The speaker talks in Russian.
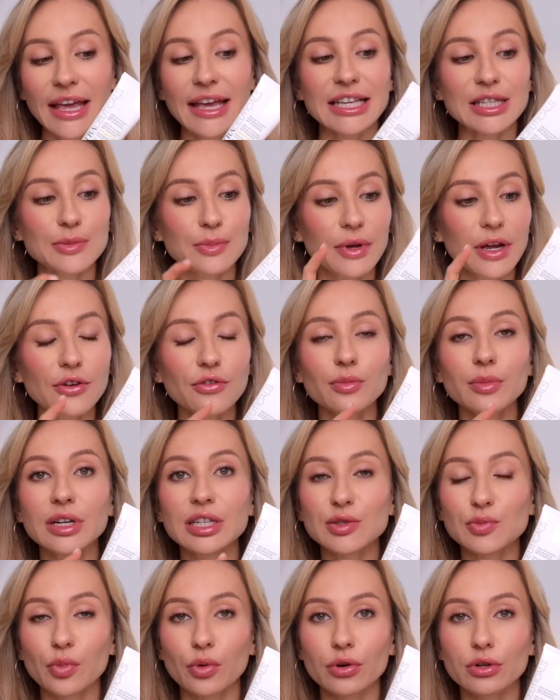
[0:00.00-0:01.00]
SPF мы
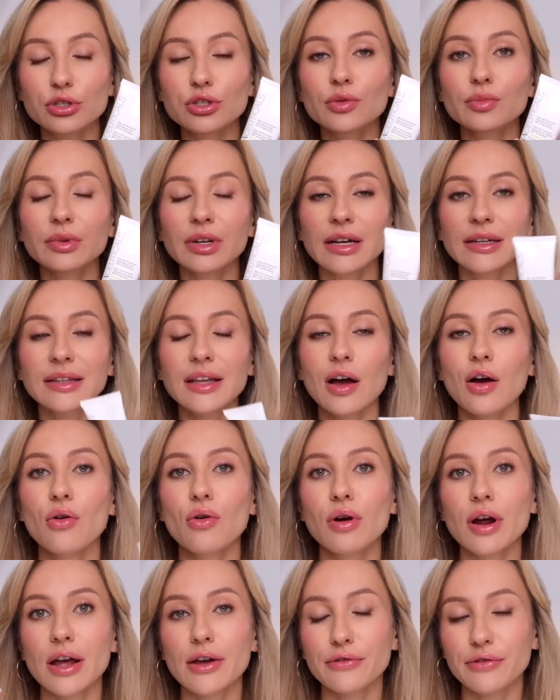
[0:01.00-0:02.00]
используем, когда
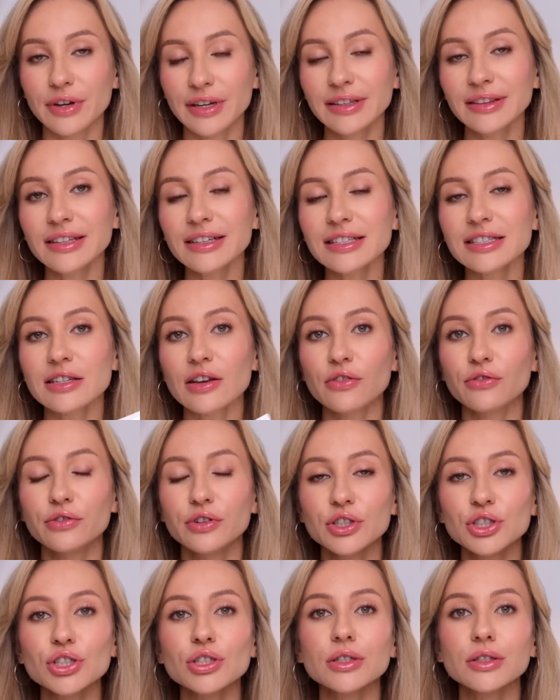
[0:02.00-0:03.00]
UF индекс
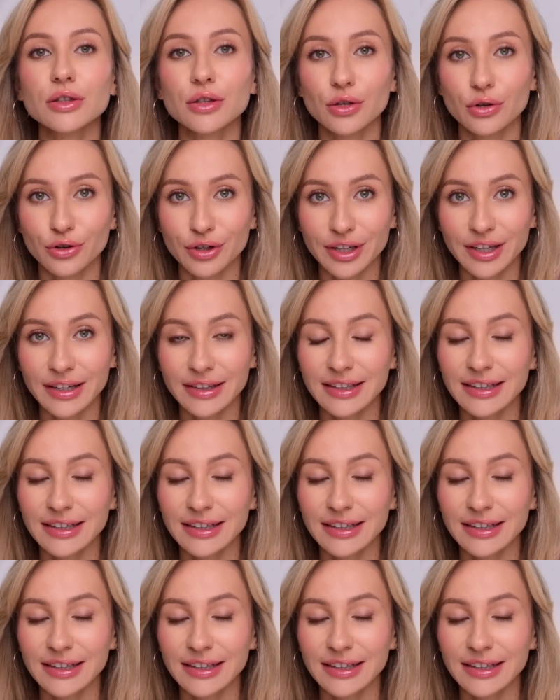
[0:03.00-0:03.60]
выше тройки.